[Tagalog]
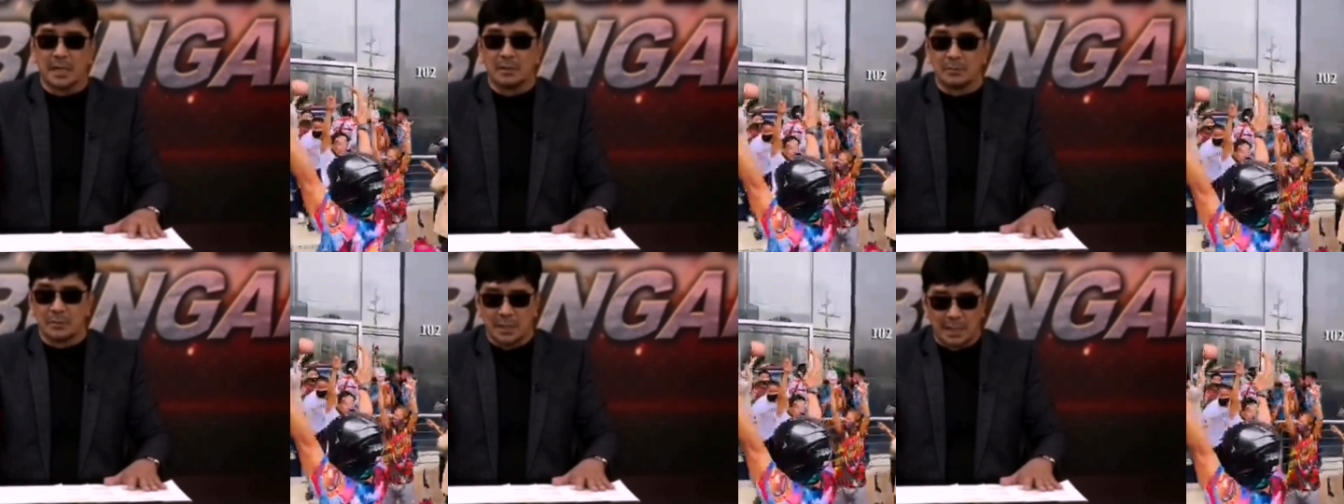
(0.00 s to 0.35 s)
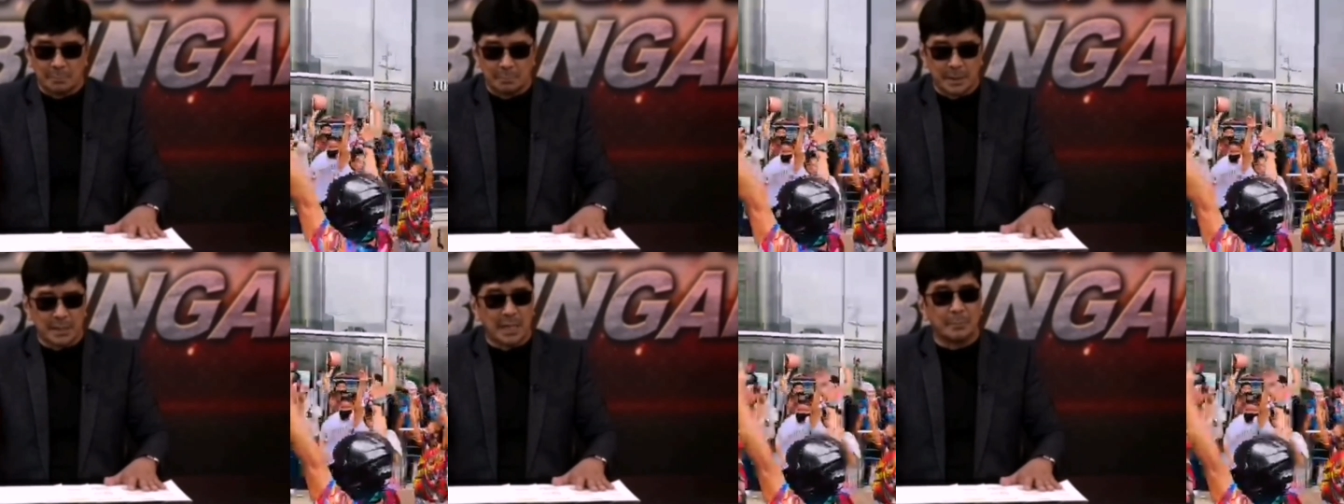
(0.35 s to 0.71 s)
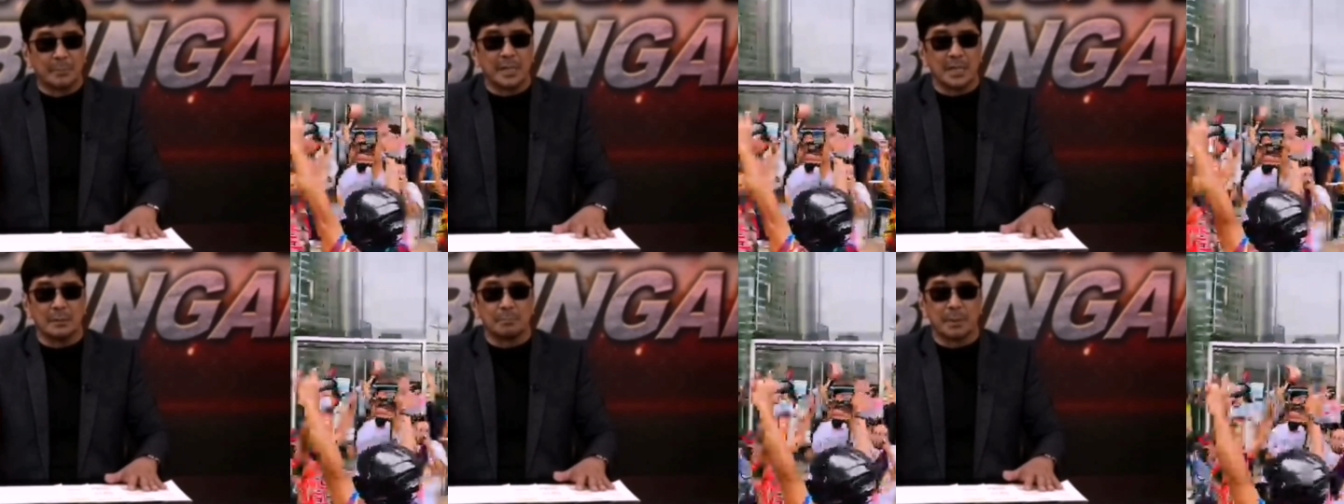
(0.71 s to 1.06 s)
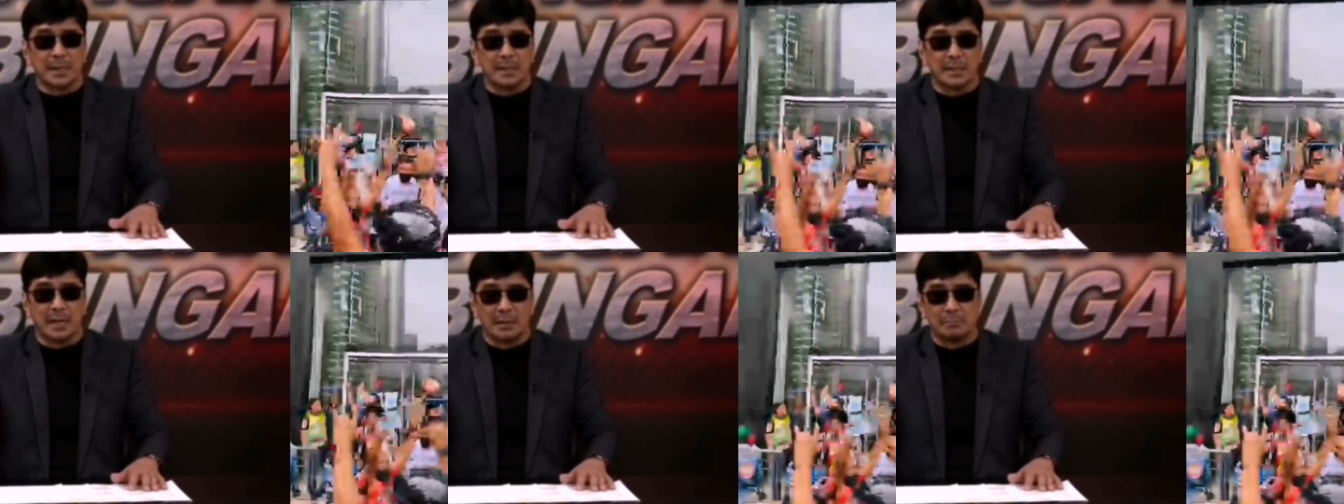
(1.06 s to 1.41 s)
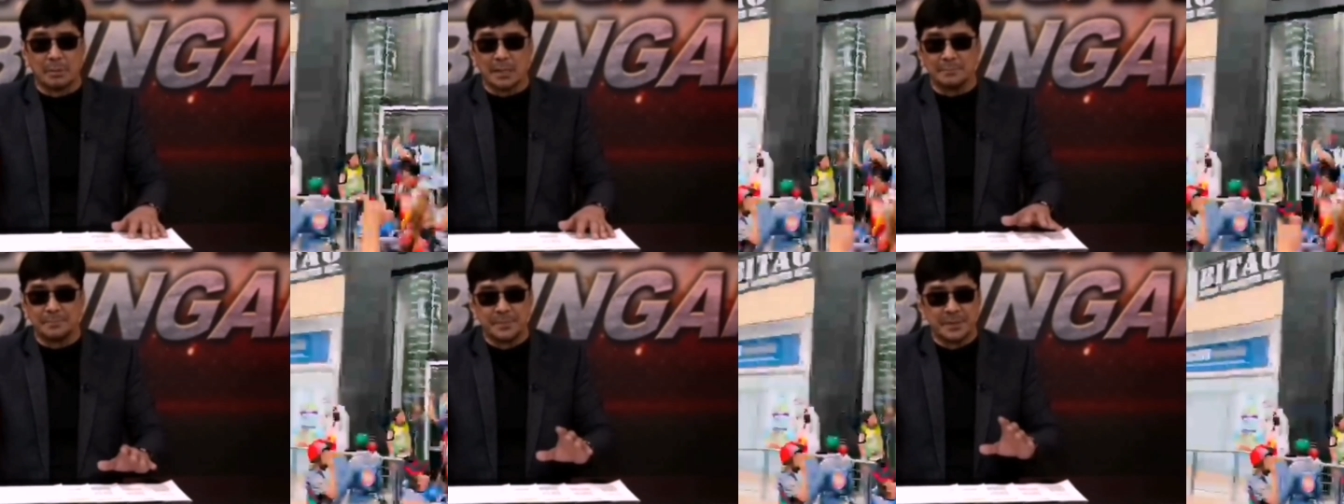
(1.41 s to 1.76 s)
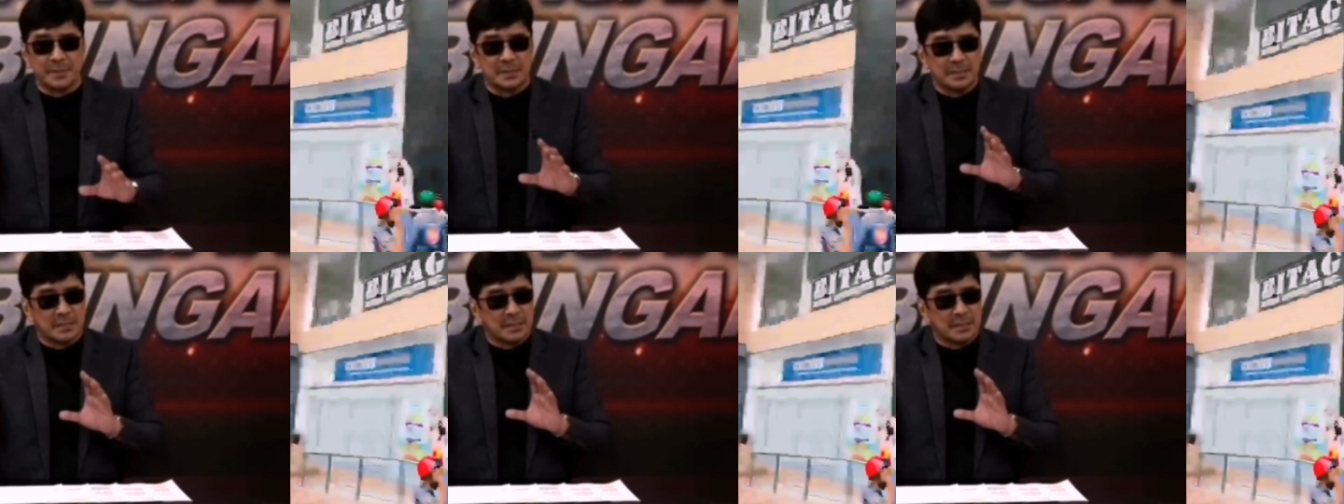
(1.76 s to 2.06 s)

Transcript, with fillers: taong dapat naming ipaglaban